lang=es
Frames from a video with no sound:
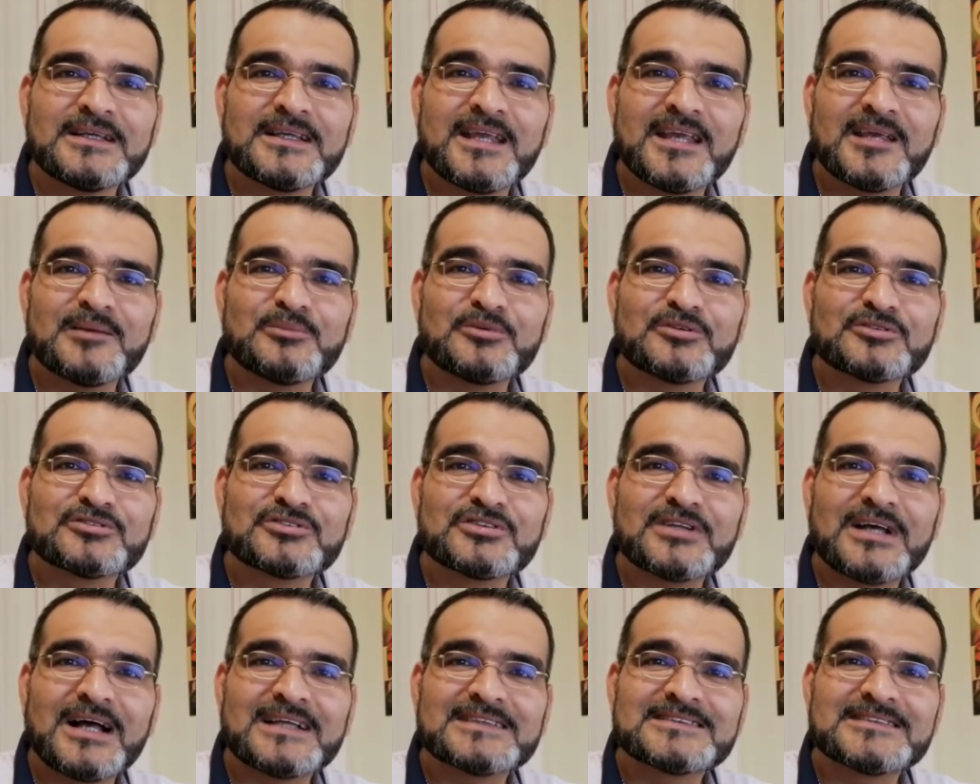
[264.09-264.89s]
que
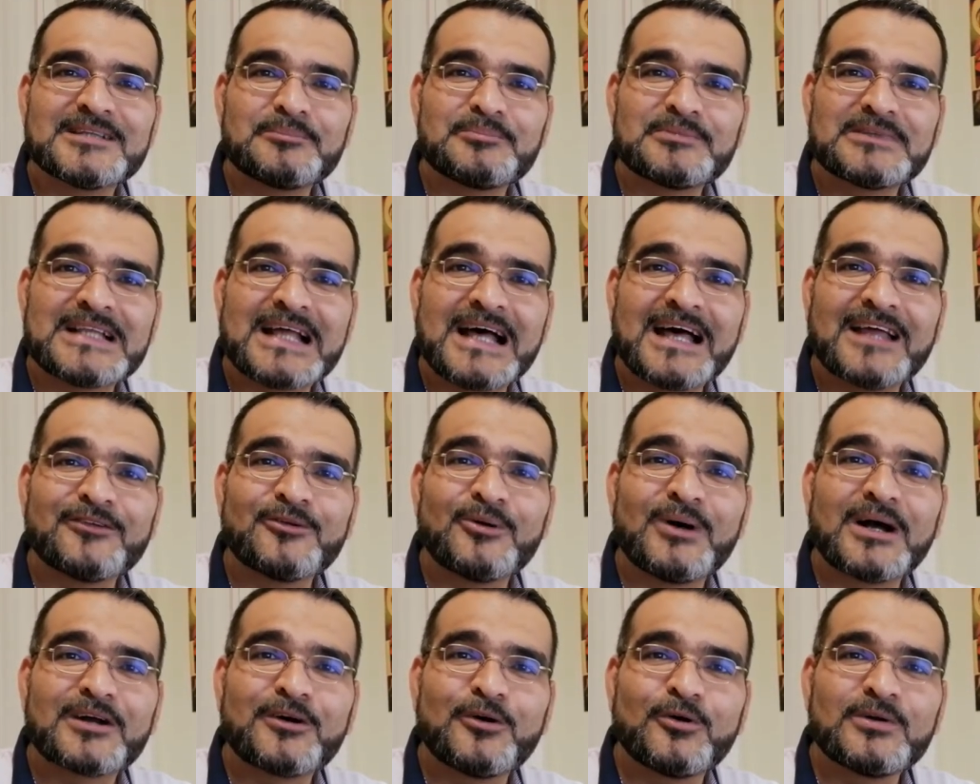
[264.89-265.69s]
hemos
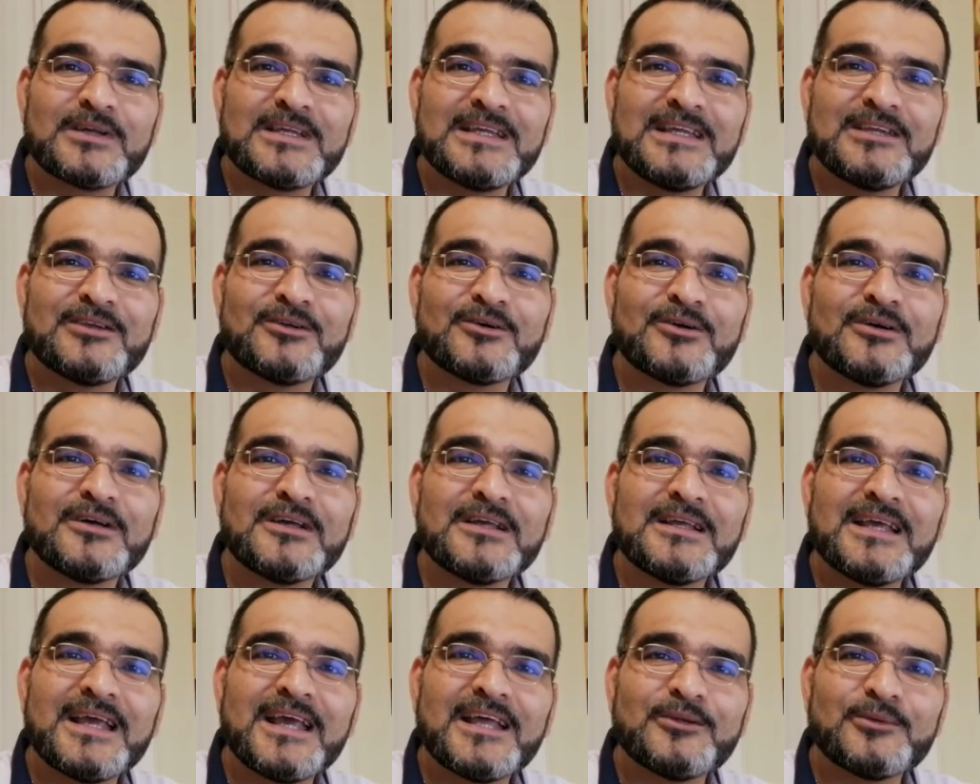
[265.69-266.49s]
aceptado, acogido
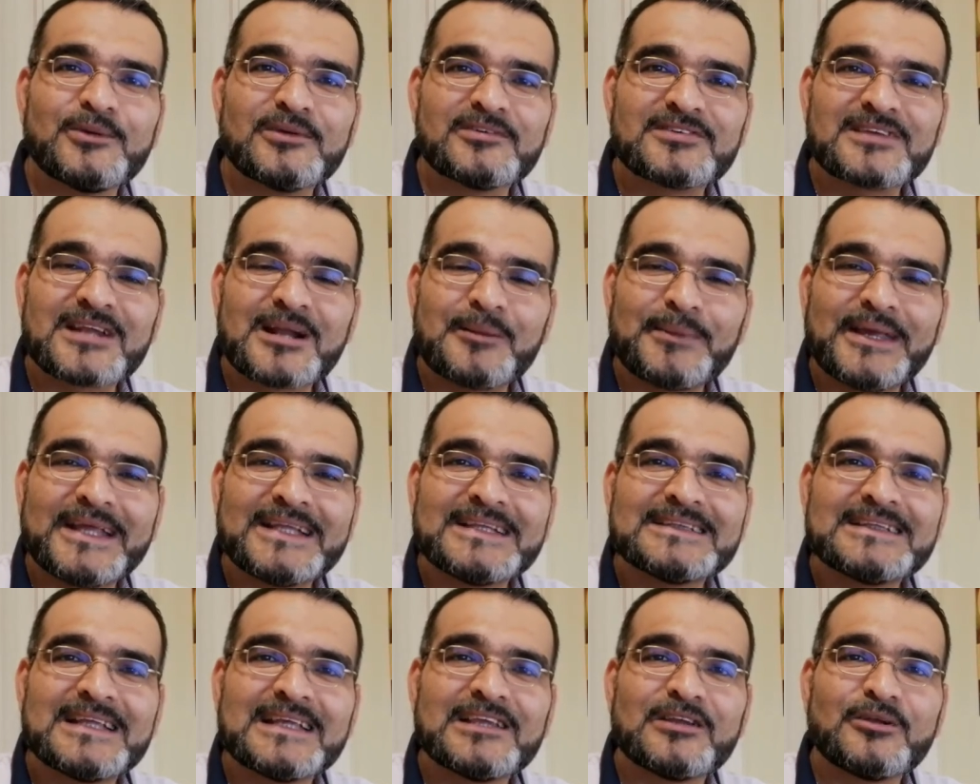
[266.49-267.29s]
en nuestra
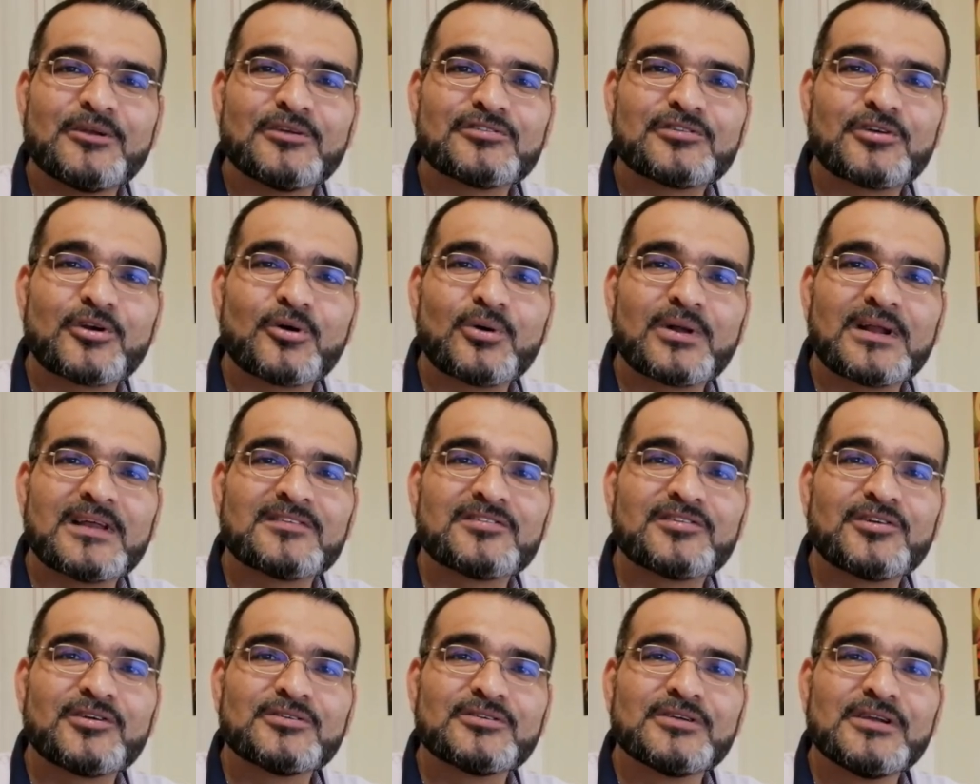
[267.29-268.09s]
mente y en nuestro
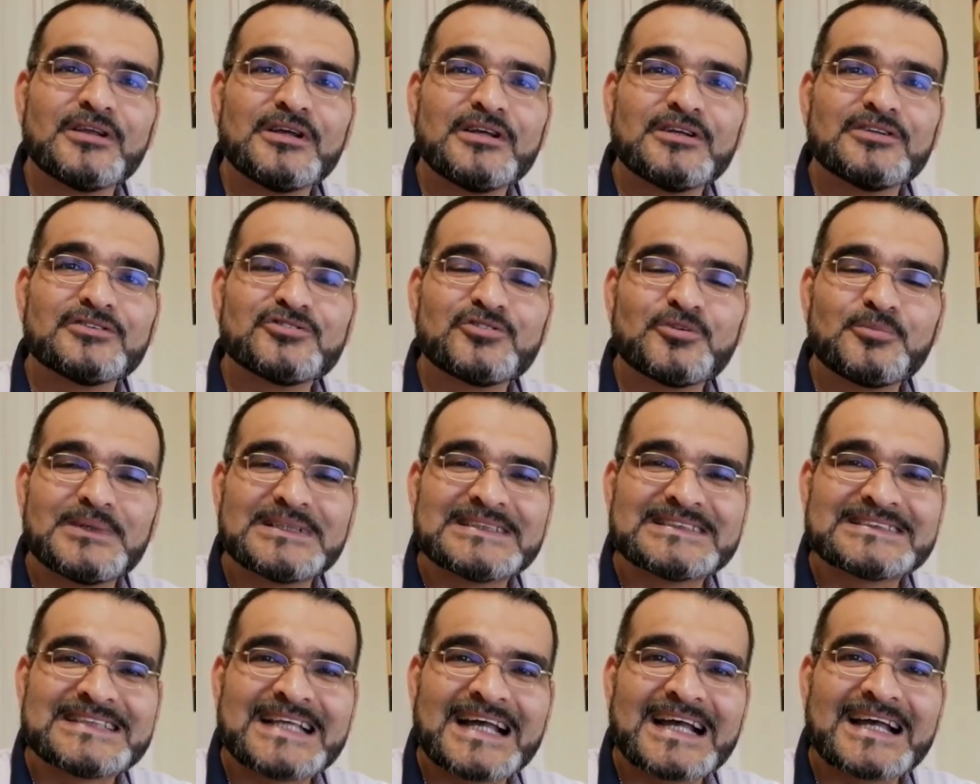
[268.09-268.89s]
corazón su
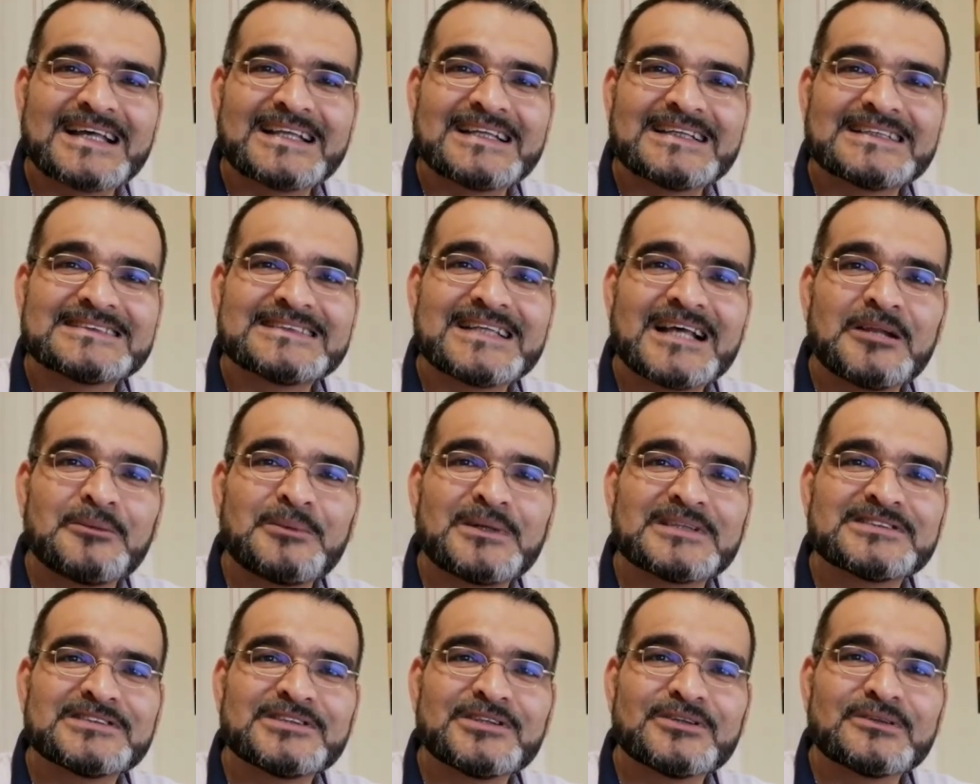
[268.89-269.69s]
mensaje de
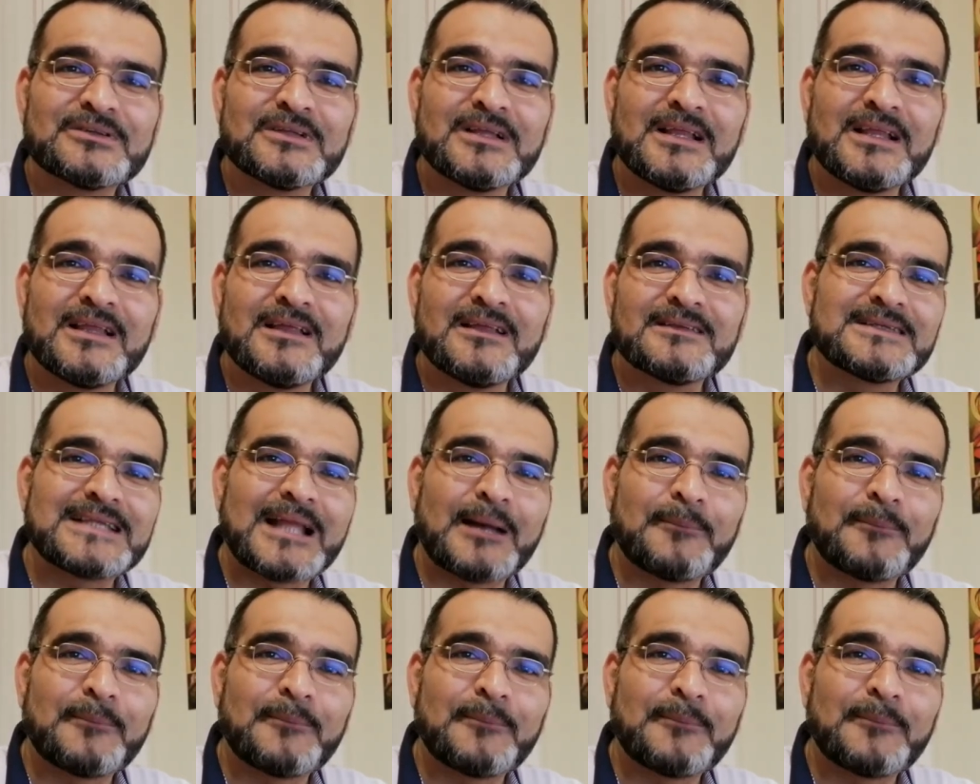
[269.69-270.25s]
salvación,